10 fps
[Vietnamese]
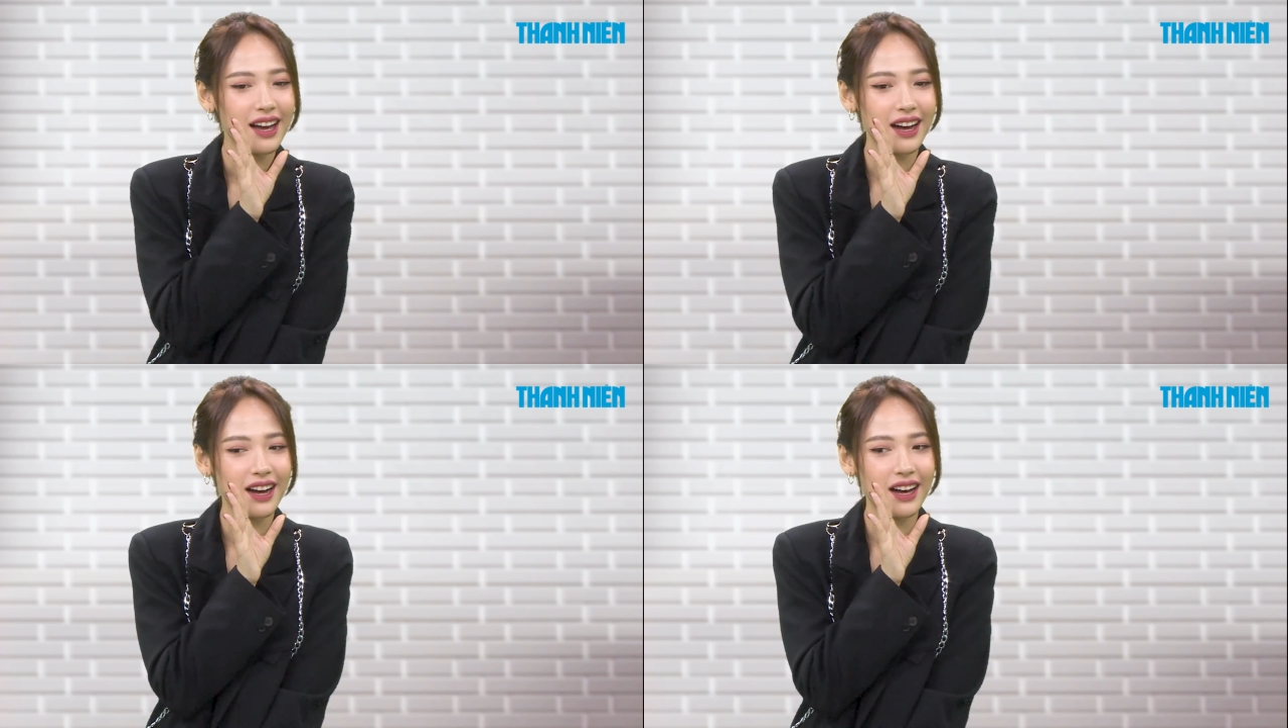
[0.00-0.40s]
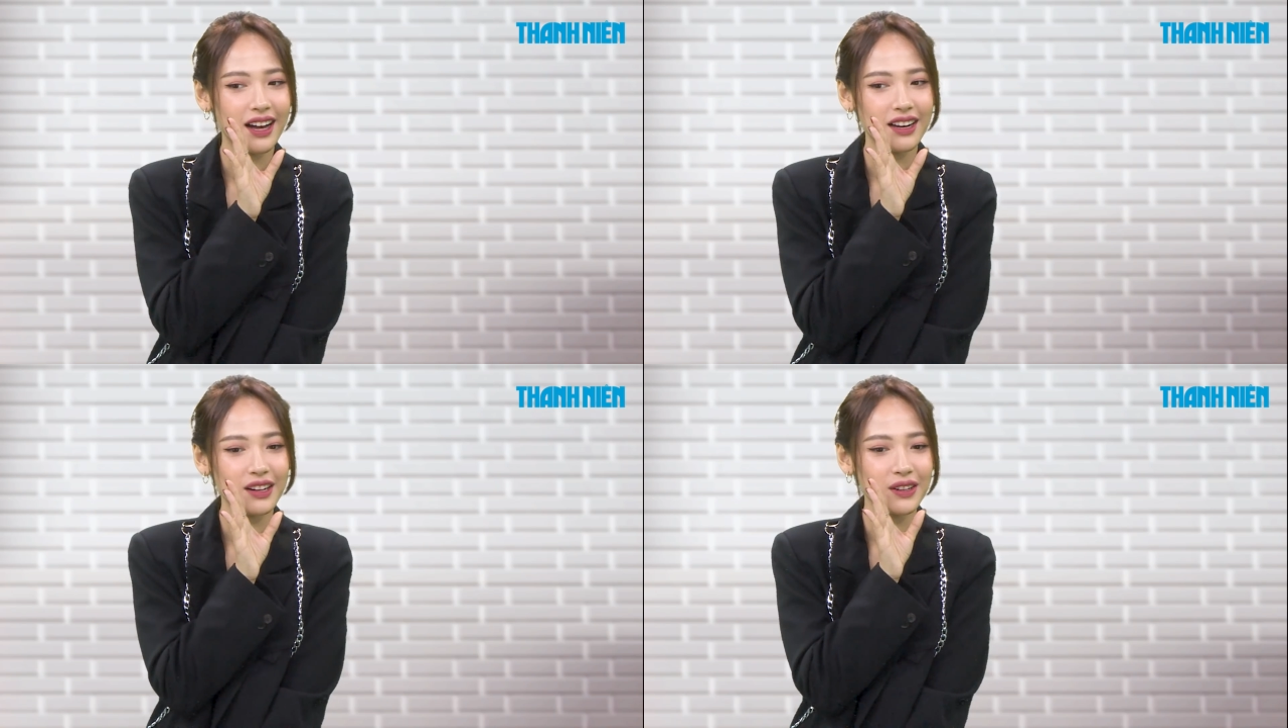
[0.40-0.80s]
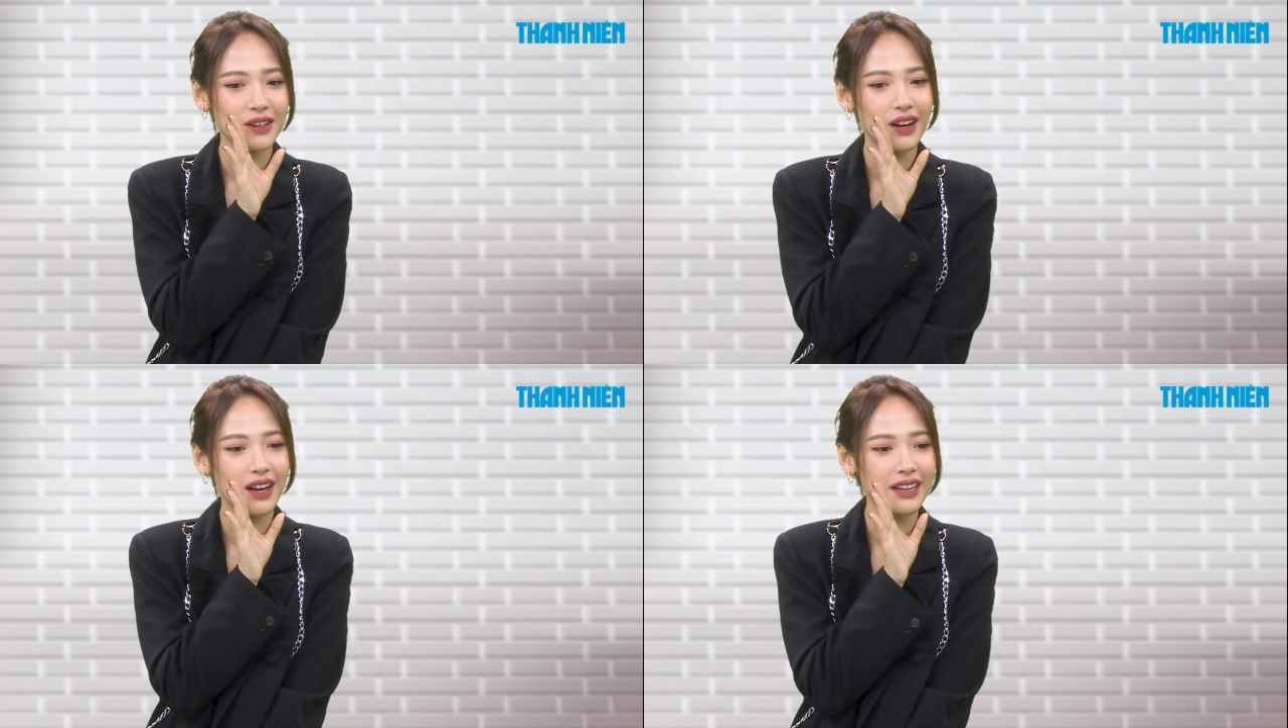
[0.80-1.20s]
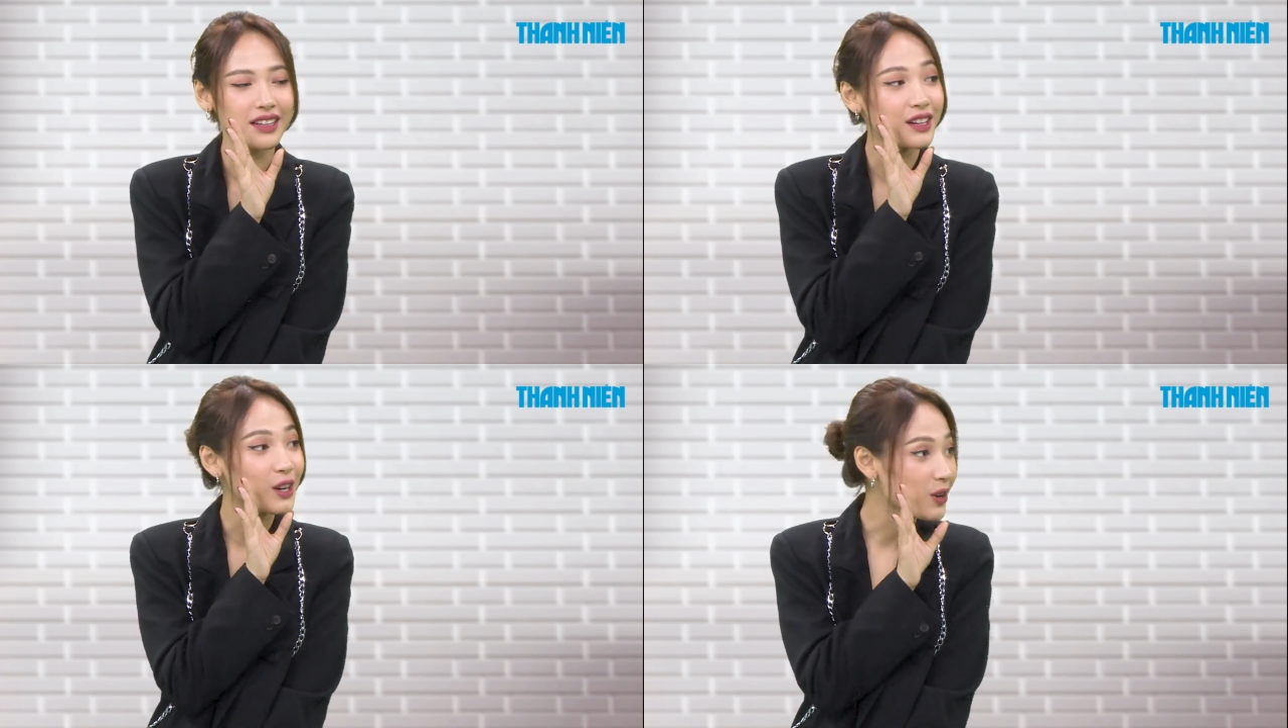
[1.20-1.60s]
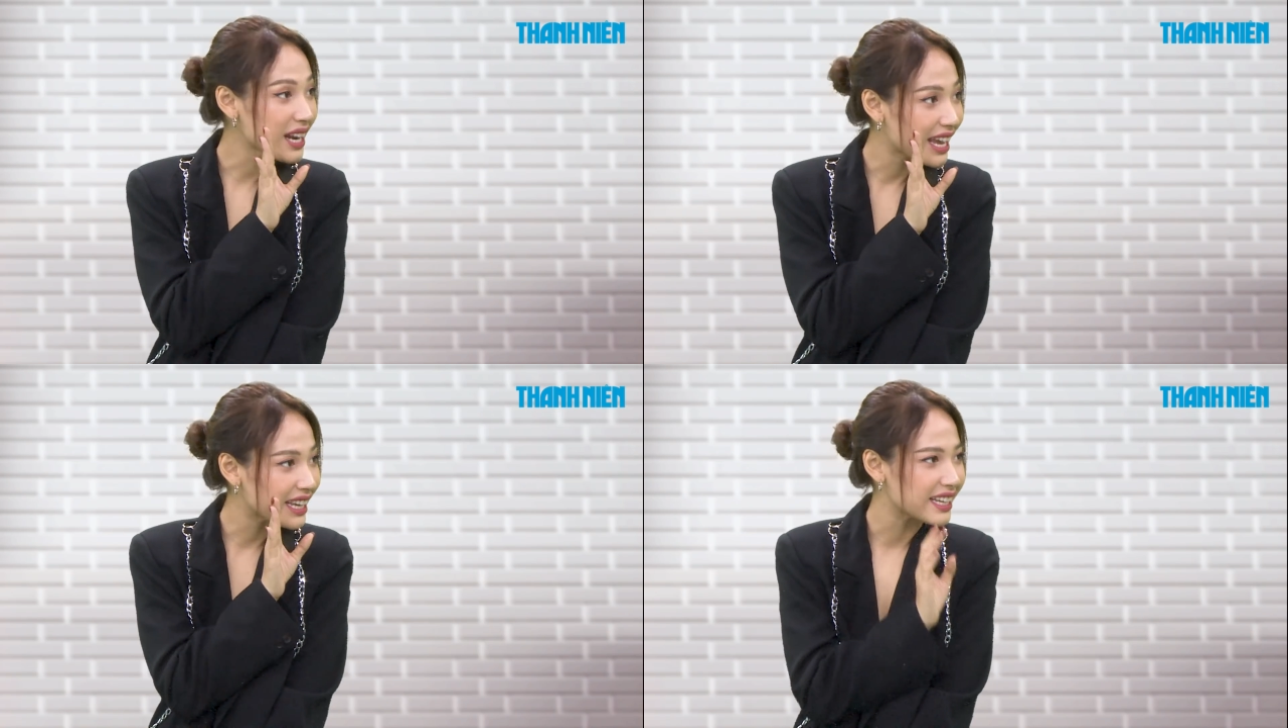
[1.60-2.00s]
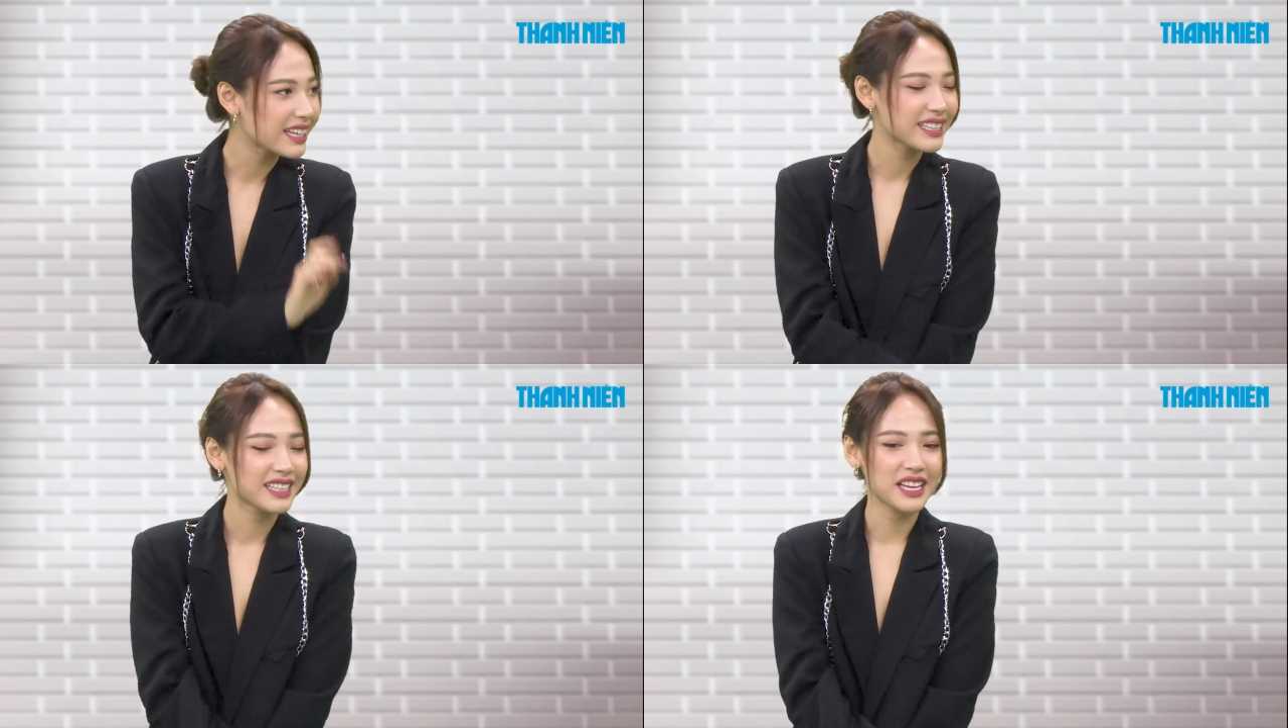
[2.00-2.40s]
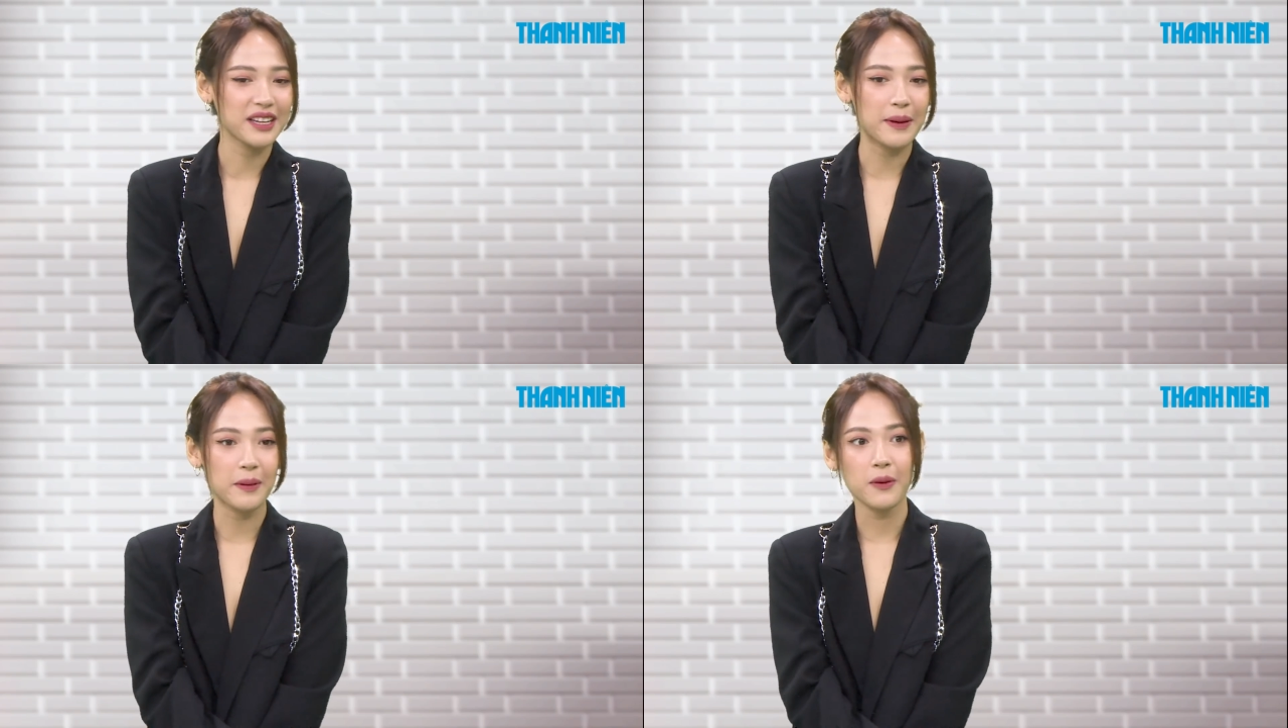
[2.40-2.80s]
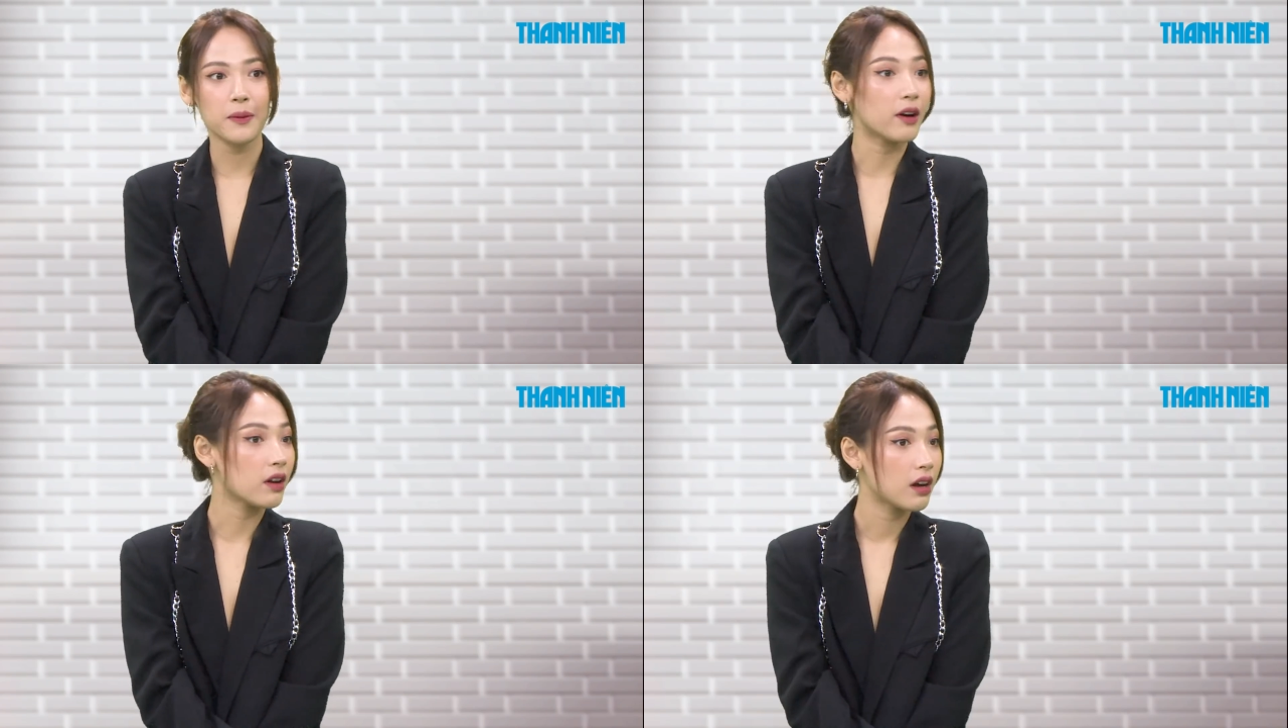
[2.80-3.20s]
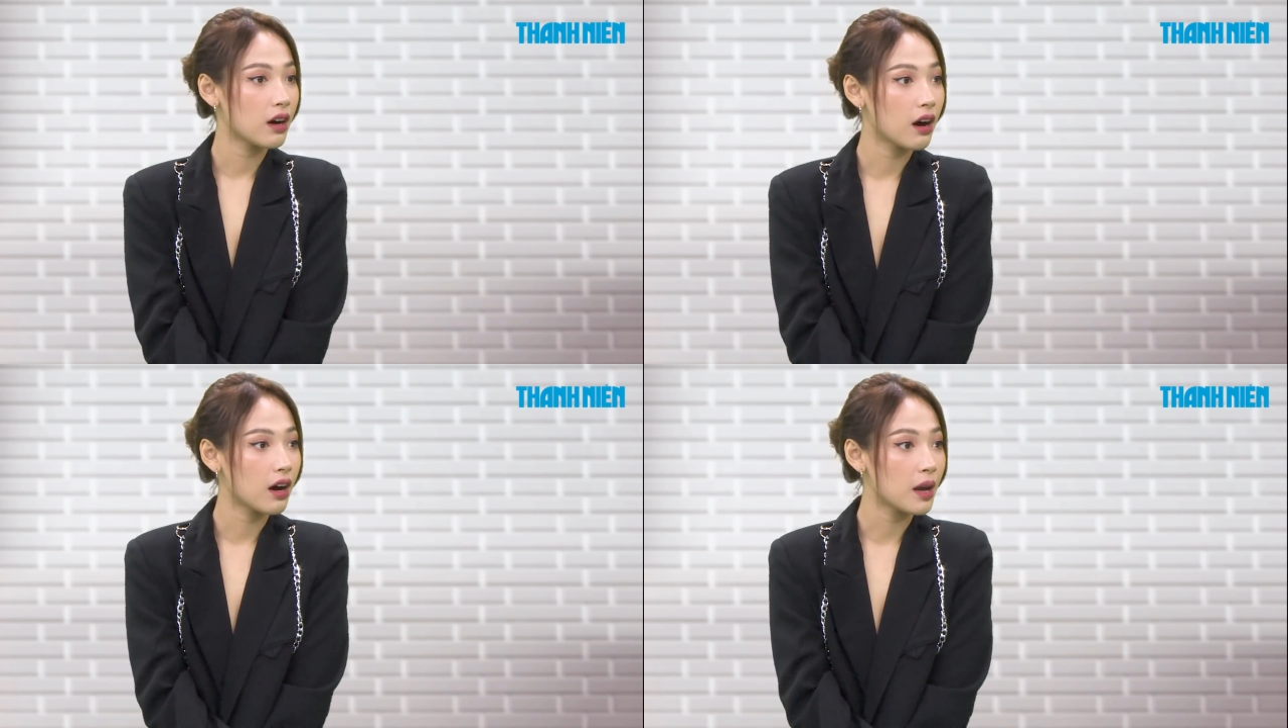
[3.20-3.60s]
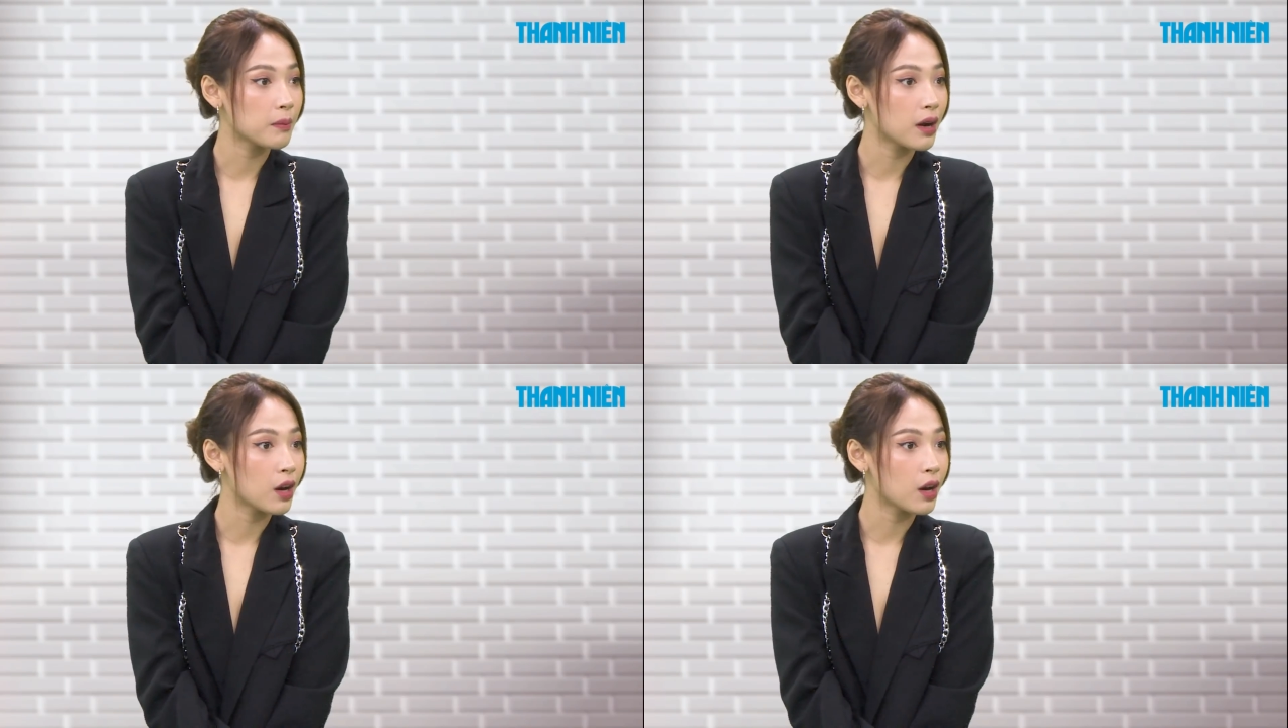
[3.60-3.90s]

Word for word: à, là anh ơi lối này, thì bạn mới bảo ơ em ơi